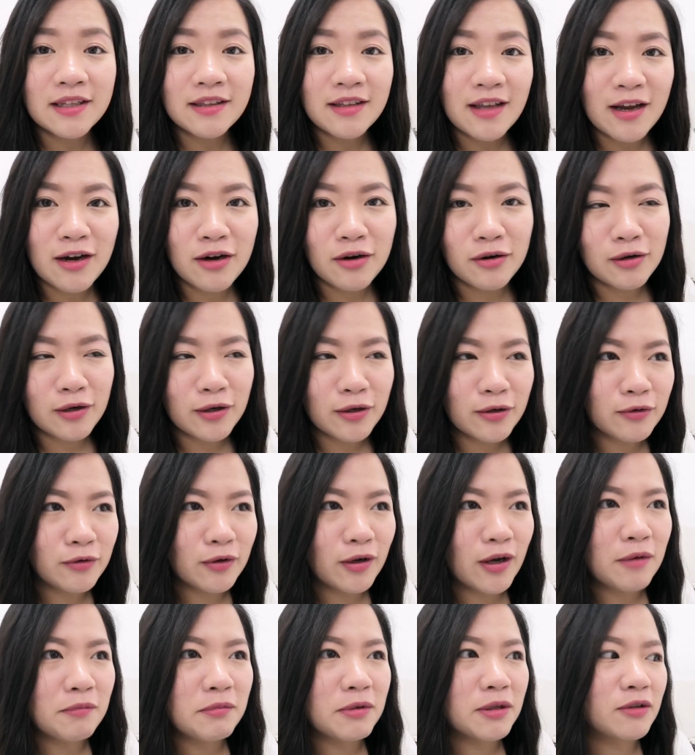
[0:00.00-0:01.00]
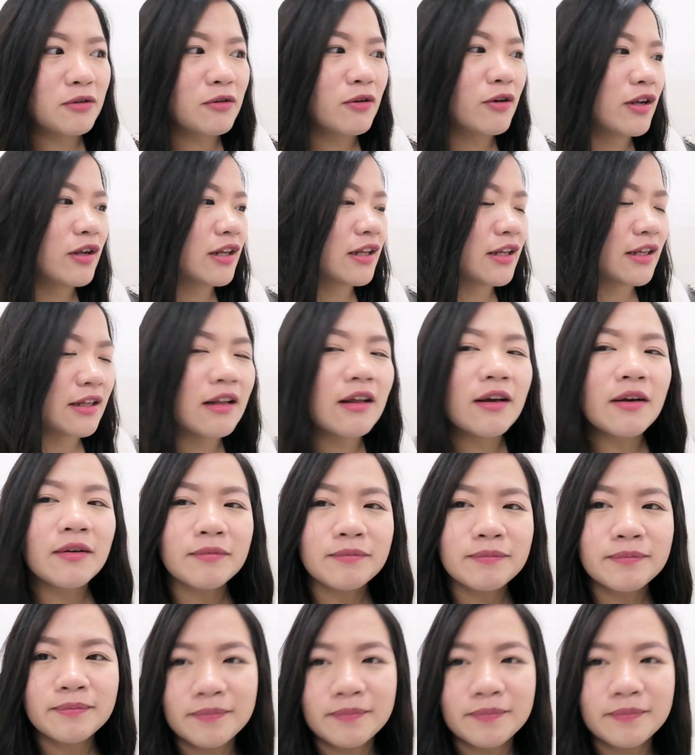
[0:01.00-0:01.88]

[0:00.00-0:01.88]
Flat iron lang yung gamit ko kanina.